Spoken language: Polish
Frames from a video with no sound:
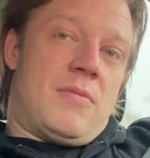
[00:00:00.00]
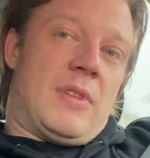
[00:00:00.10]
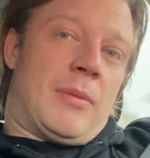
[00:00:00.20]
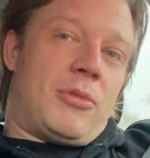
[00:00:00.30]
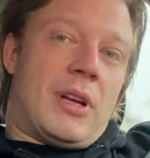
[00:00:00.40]

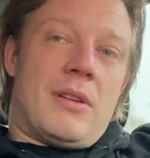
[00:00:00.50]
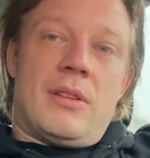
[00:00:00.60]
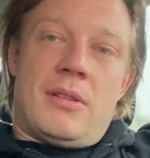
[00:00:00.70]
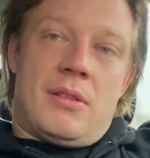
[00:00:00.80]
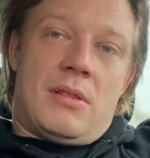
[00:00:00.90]
Tam, na,
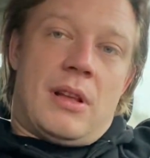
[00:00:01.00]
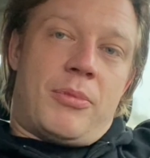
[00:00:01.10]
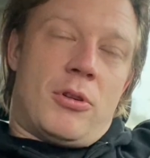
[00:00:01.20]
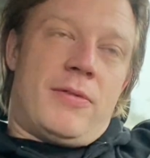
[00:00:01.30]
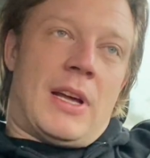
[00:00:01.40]
na
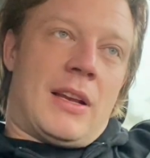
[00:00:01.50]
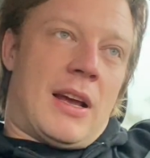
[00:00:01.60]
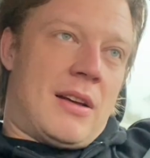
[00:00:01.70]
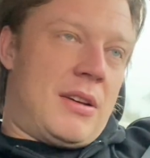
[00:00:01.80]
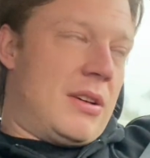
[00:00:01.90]

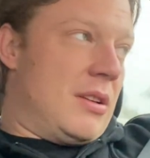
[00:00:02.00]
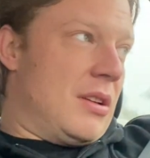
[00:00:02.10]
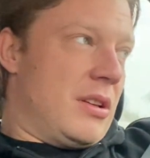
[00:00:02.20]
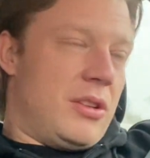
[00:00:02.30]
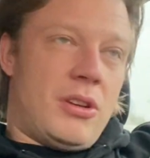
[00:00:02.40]
porównania
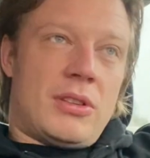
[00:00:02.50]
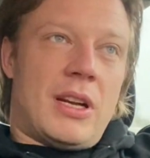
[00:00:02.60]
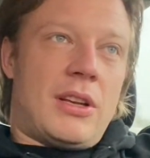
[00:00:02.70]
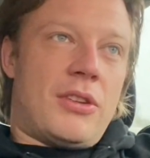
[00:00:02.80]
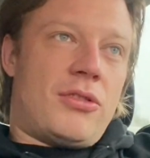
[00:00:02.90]

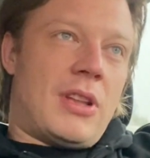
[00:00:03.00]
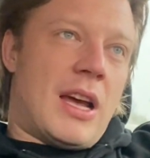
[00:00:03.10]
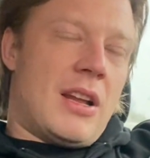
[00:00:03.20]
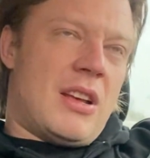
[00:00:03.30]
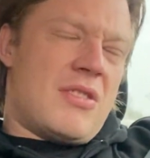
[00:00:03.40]

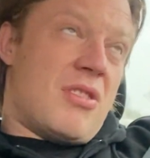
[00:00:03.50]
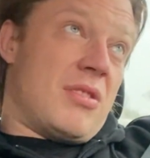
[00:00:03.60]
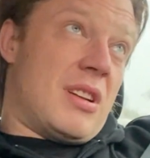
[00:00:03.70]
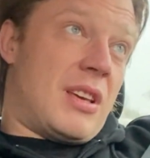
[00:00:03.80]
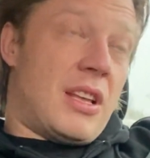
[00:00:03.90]
JRG4,
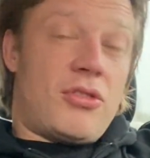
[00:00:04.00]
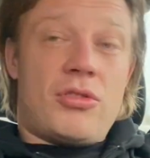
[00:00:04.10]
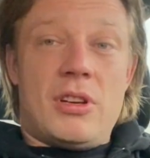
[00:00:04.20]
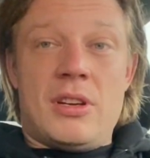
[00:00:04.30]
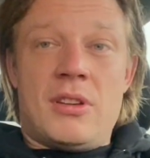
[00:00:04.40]

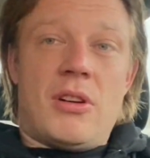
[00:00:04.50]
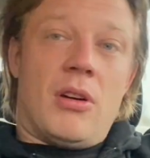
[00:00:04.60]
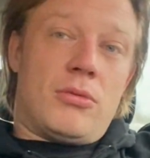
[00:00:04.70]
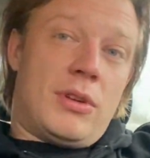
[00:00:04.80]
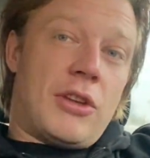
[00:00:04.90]
JRG3,
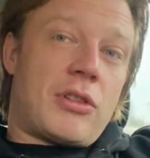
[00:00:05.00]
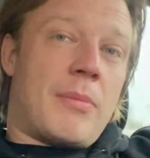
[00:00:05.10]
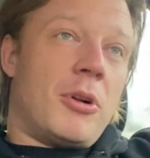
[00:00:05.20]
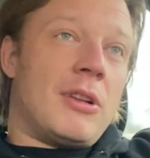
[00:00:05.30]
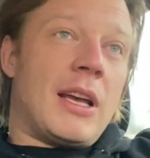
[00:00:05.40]
o
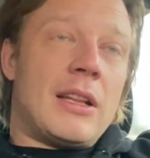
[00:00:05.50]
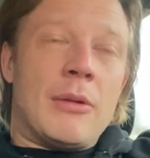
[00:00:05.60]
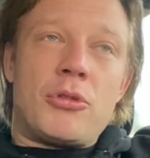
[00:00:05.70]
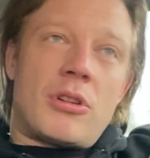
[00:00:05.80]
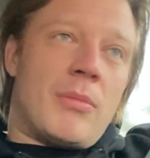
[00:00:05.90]
trójeczka polna
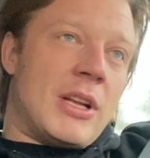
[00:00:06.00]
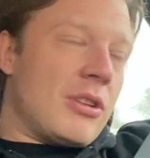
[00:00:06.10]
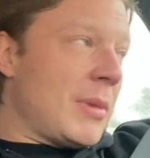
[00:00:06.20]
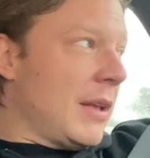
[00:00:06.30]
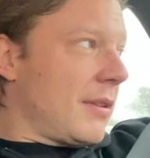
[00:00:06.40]
1 przy
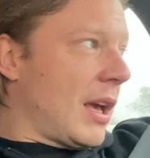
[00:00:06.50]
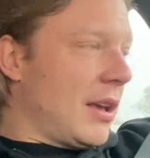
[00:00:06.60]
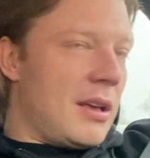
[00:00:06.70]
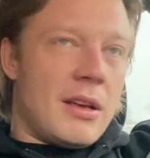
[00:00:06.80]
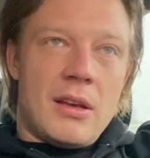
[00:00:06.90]
Komendzie
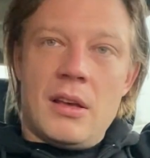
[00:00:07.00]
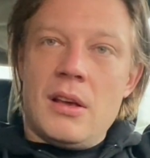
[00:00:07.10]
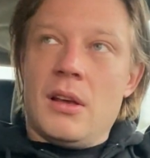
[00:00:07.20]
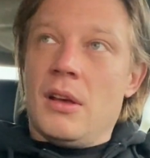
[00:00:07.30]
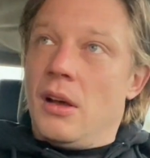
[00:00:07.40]
Miejskiej,
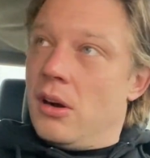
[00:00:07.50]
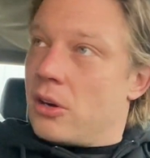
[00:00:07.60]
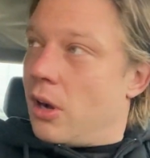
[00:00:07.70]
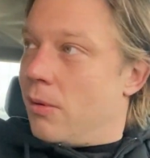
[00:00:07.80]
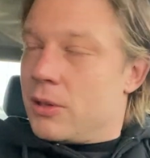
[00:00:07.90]

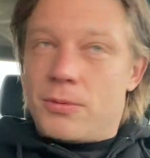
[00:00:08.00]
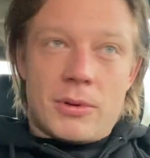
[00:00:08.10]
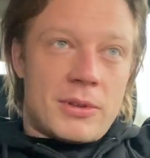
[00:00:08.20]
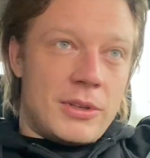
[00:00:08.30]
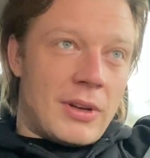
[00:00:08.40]
około
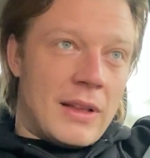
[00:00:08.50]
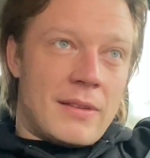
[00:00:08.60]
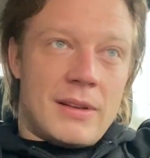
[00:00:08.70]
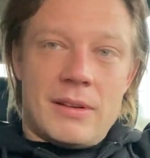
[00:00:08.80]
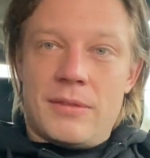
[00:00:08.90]

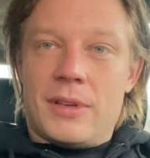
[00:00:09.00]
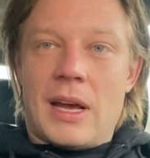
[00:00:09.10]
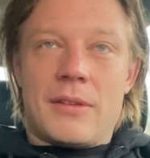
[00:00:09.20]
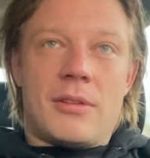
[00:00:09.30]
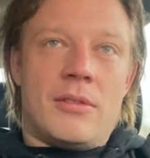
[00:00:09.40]
2000
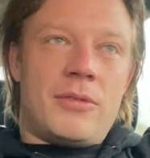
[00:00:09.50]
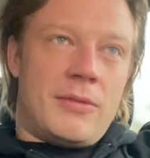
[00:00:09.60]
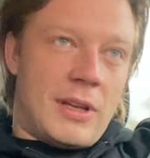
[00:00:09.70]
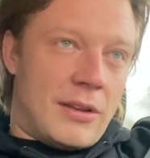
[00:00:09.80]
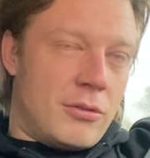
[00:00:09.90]
wyjazdów,
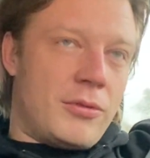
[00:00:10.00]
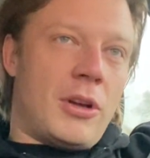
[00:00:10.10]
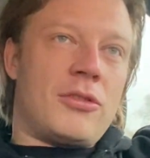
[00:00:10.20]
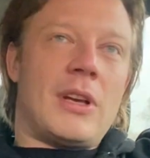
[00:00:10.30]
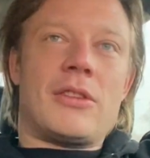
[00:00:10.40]
wyjazdów
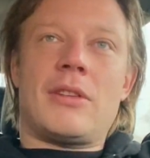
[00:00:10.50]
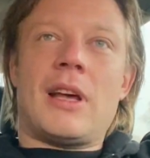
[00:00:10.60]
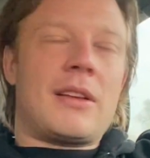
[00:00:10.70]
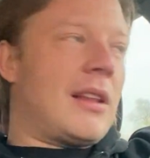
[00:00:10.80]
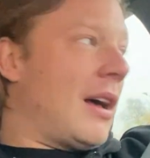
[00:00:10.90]
rocznie, to
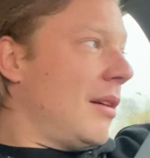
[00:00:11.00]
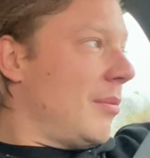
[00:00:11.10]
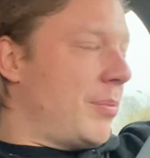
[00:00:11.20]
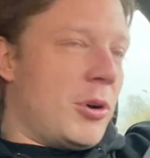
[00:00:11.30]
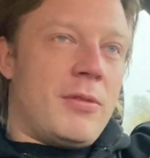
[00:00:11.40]
tak dla
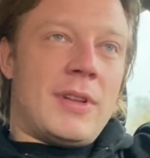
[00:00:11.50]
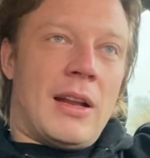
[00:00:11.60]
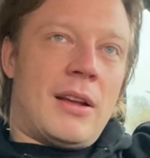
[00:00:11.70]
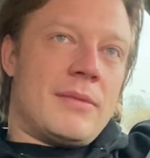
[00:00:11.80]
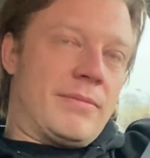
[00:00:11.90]

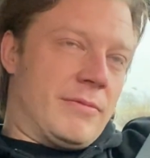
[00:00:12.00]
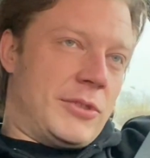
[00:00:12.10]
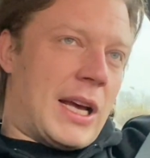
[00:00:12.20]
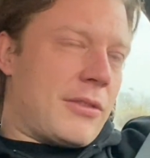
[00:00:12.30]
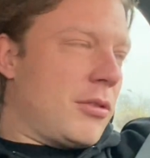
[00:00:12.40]
porównania.
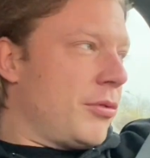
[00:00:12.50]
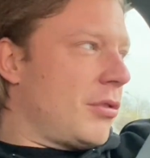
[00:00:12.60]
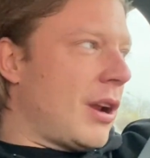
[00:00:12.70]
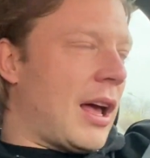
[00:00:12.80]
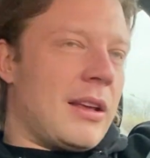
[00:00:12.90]
Wyjazdów
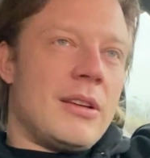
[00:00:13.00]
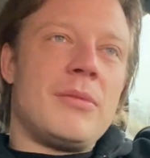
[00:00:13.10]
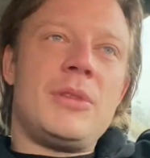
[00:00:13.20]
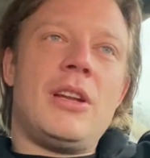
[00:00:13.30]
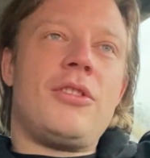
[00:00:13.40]
wczoraj
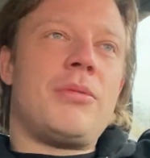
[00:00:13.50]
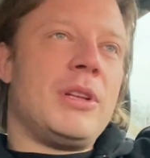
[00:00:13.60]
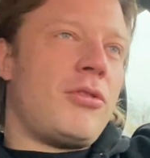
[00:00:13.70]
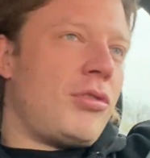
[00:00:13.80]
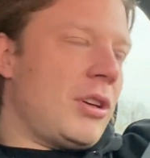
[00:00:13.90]

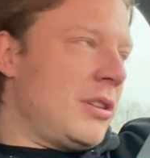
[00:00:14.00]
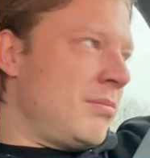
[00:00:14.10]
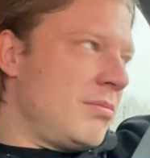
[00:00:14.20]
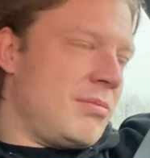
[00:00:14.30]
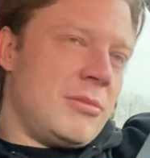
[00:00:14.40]
mieliśmy 3,
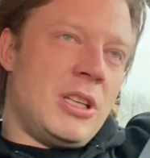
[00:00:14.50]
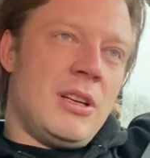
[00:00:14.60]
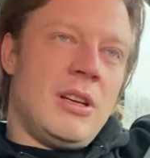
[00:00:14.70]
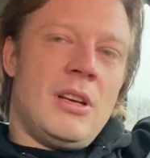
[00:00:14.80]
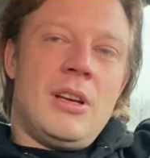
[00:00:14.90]

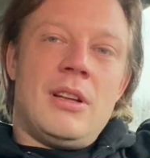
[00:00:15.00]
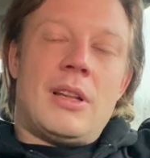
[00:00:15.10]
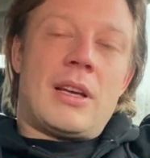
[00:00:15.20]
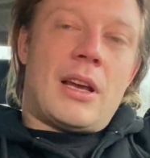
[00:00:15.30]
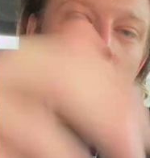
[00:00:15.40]

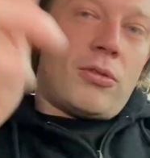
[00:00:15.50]
tak jak